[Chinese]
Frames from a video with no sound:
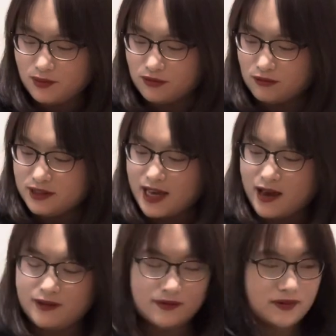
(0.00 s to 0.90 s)
普奖。
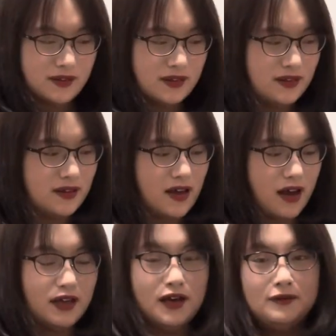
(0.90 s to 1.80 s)

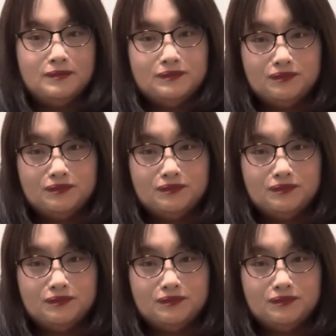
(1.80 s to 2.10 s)
好的。